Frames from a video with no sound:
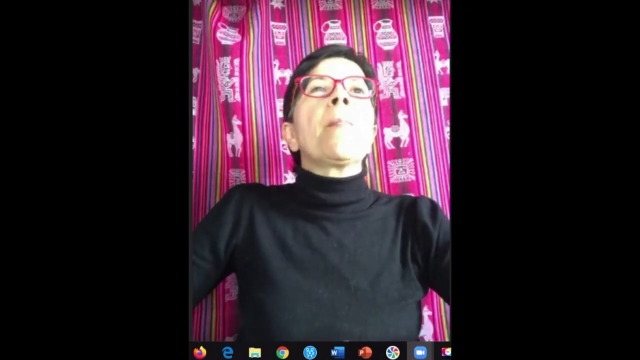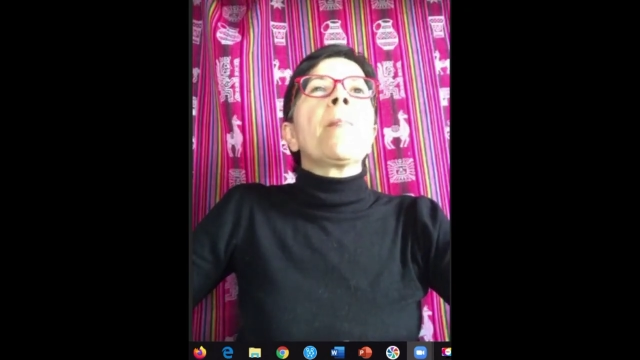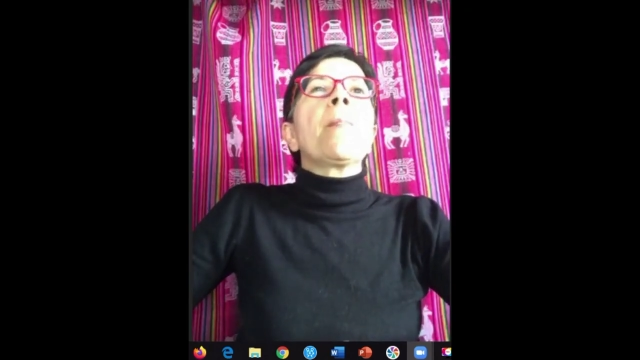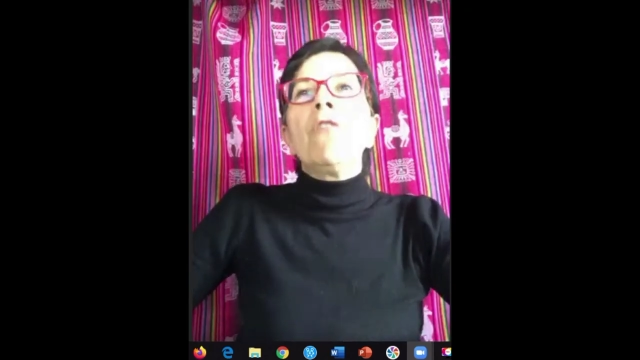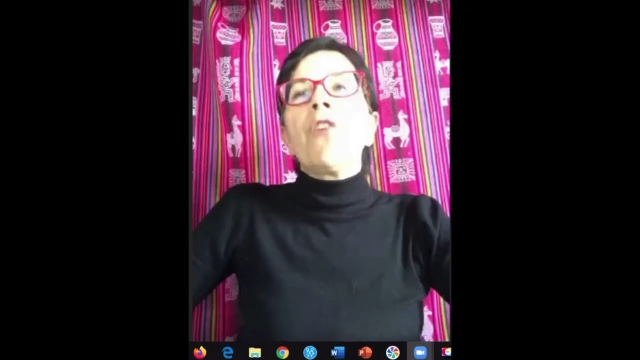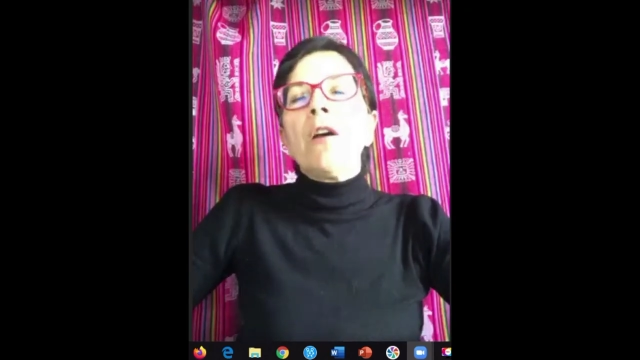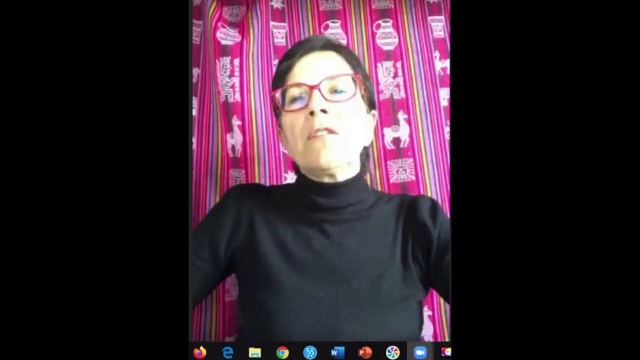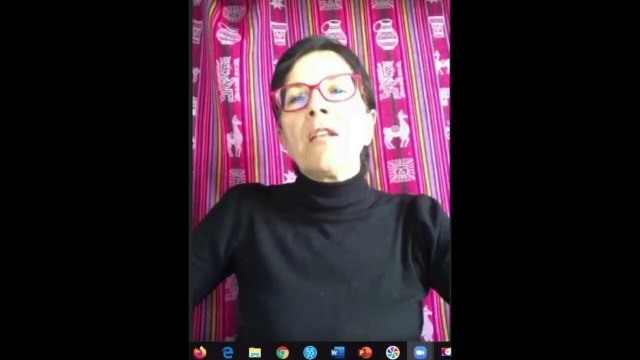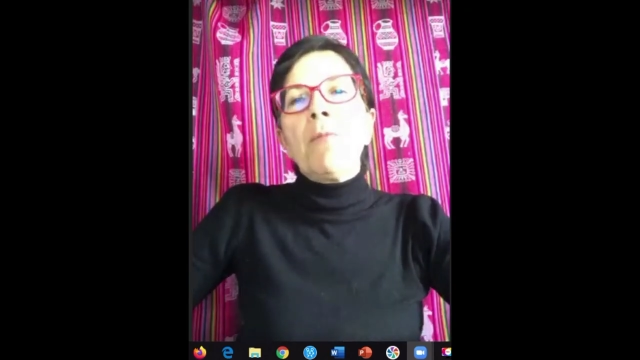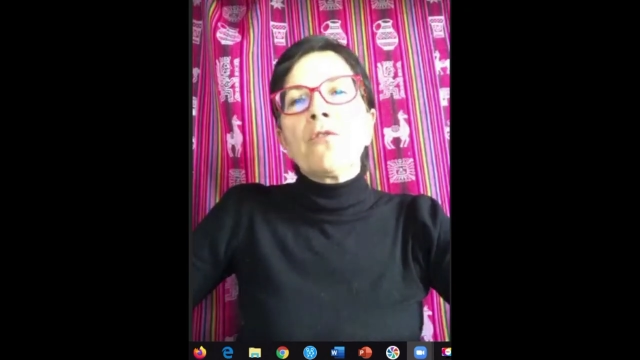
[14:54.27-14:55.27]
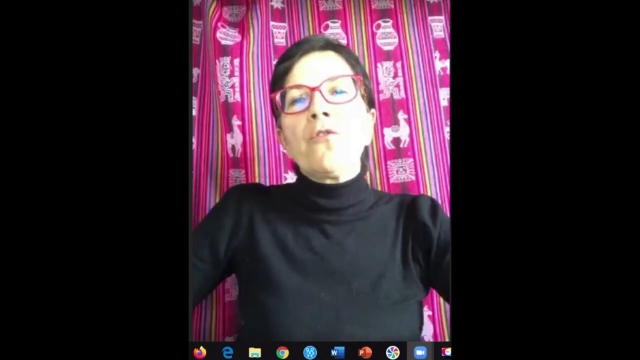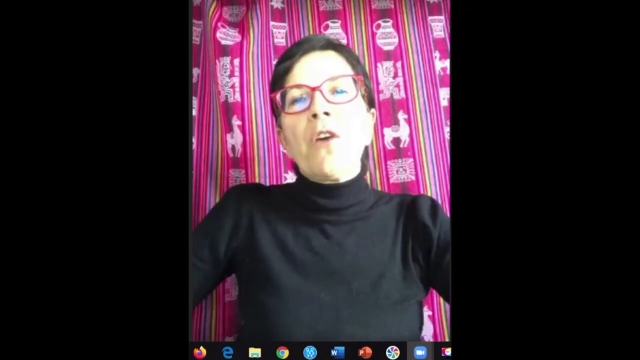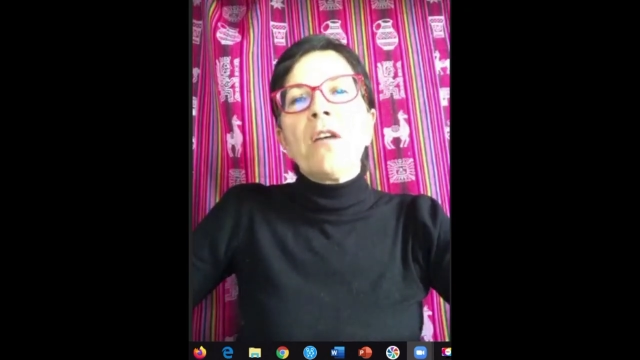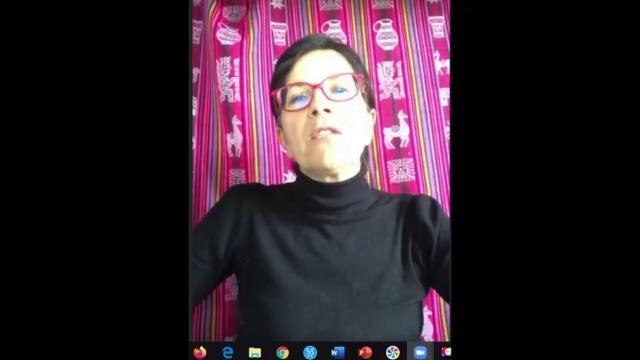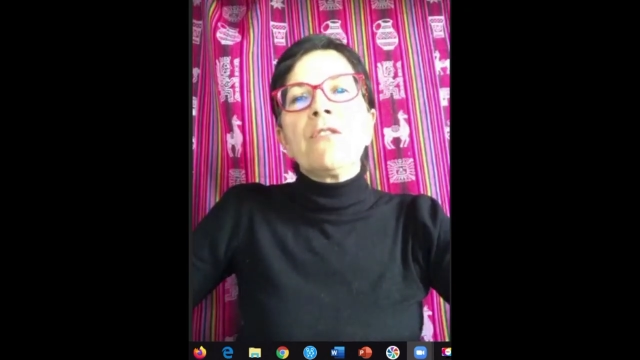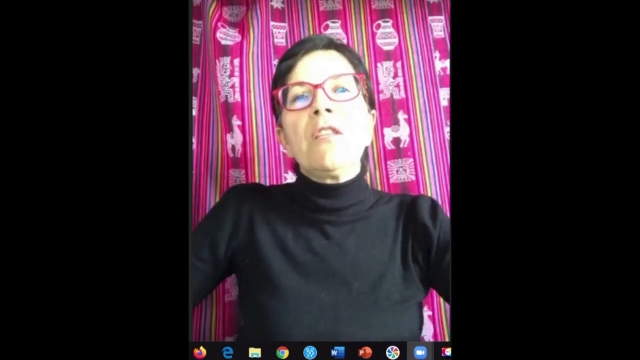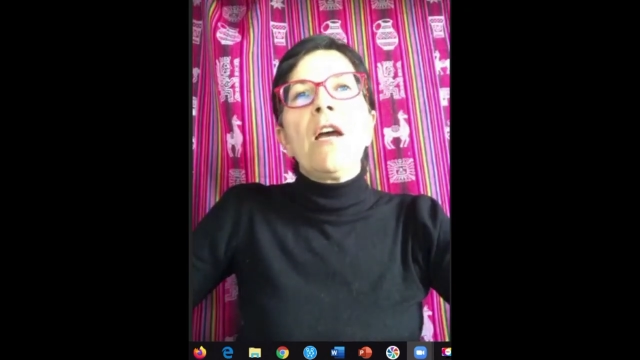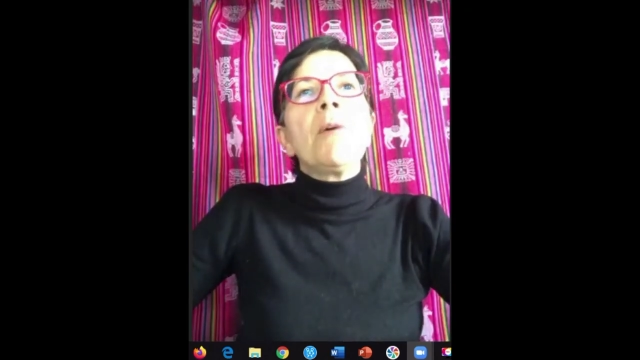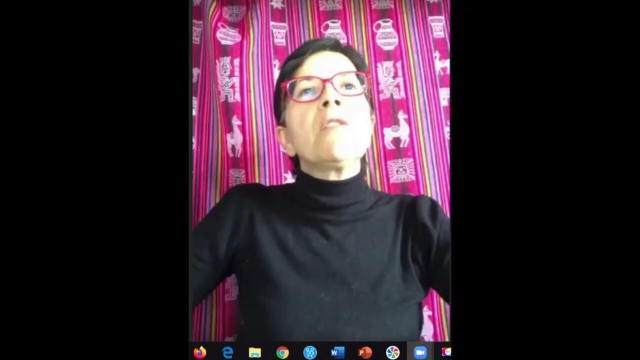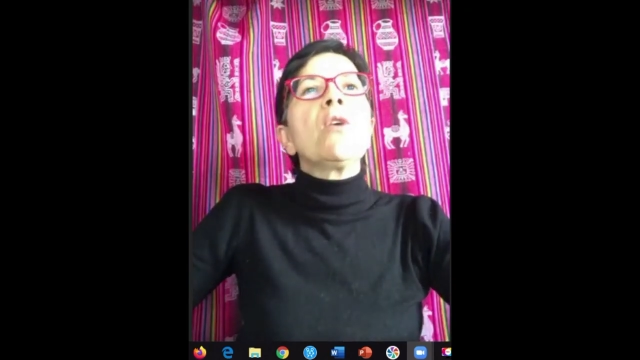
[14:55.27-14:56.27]
Et en France, la Banque de France,
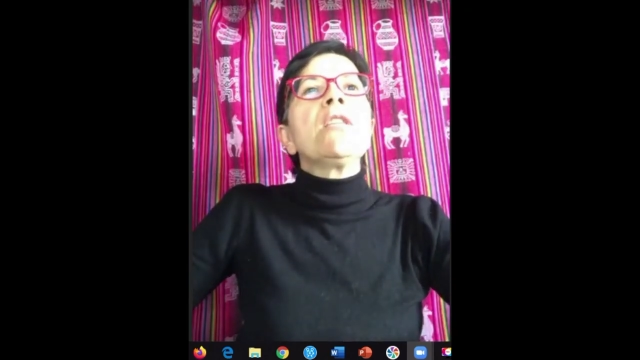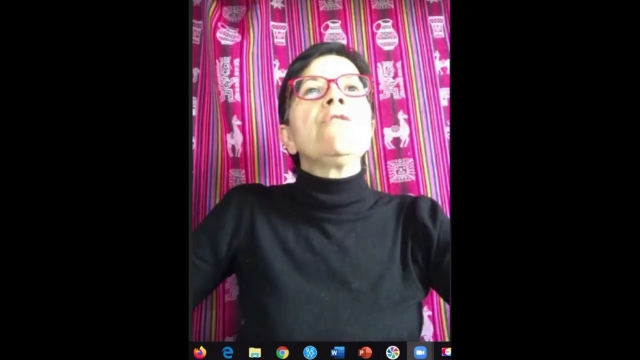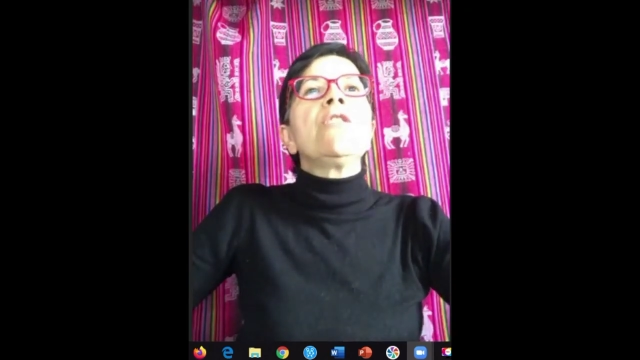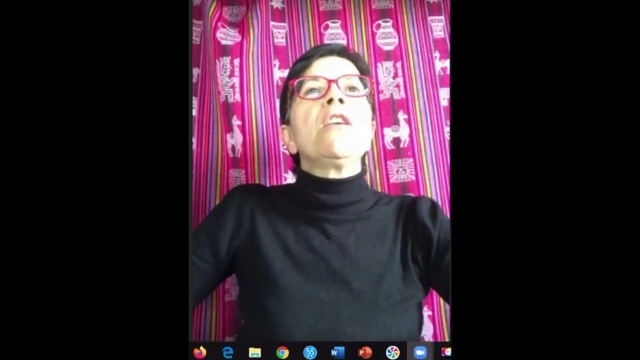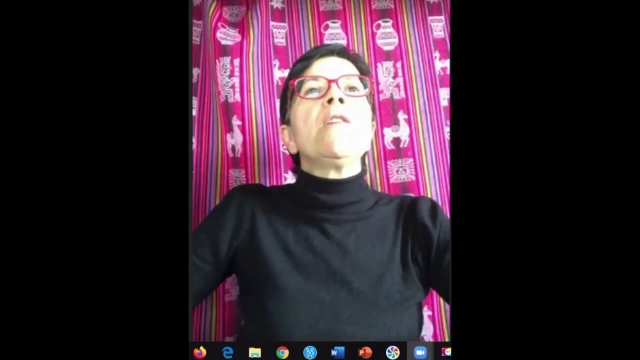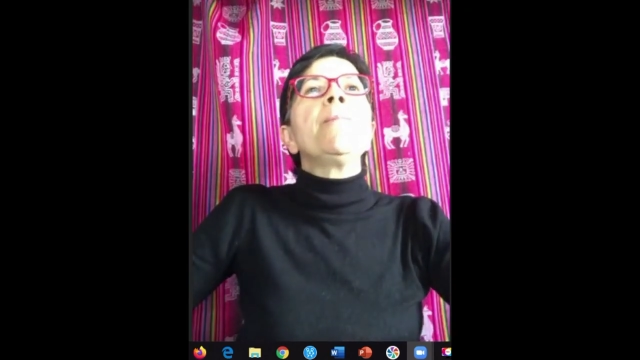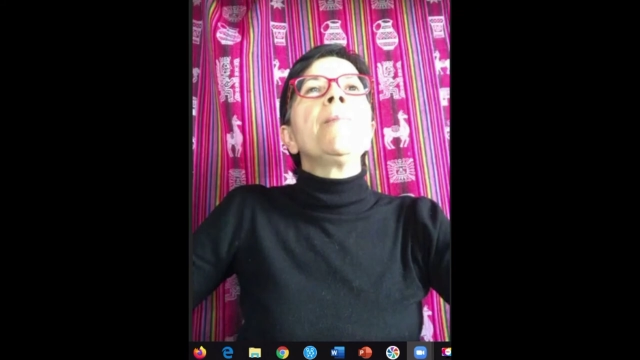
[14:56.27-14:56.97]
évidemment, doit y veiller.